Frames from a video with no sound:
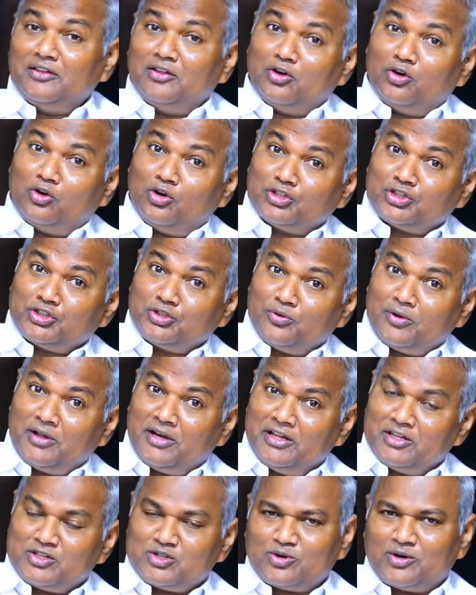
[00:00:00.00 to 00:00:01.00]
యహోశవ
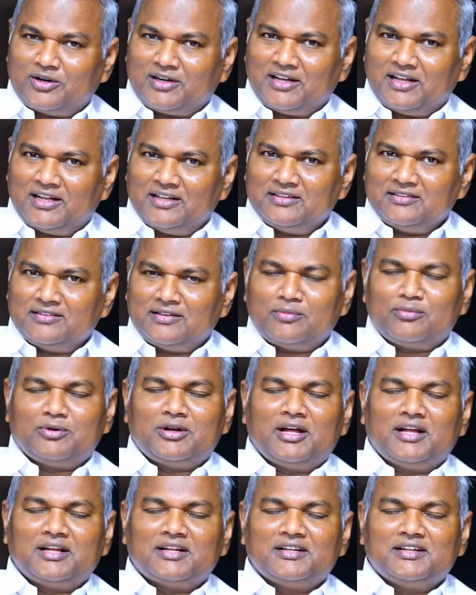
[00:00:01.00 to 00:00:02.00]
అనే చోట
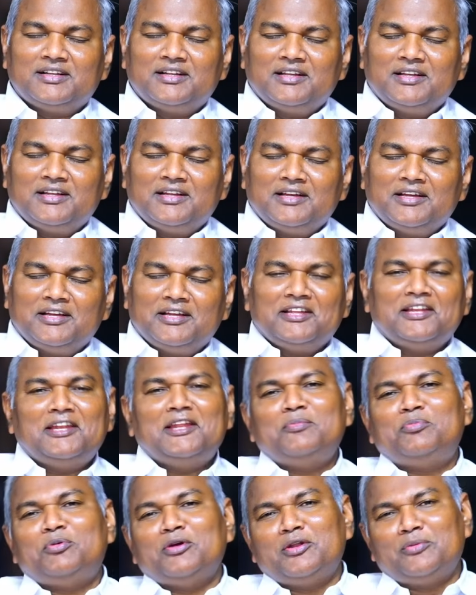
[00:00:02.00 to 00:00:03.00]
తమ్ముడా
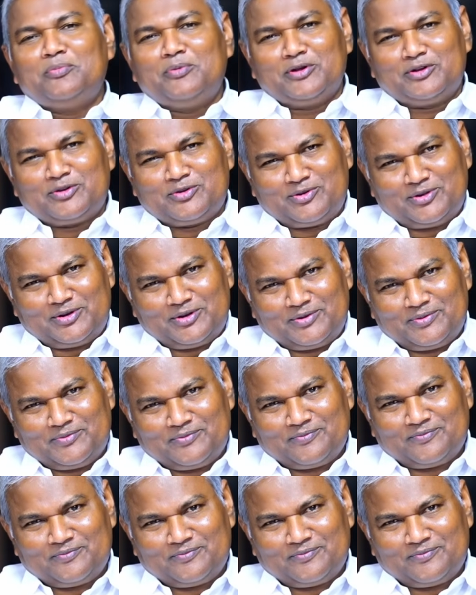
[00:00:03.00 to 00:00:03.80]
నీ పేరు పెట్టుకుని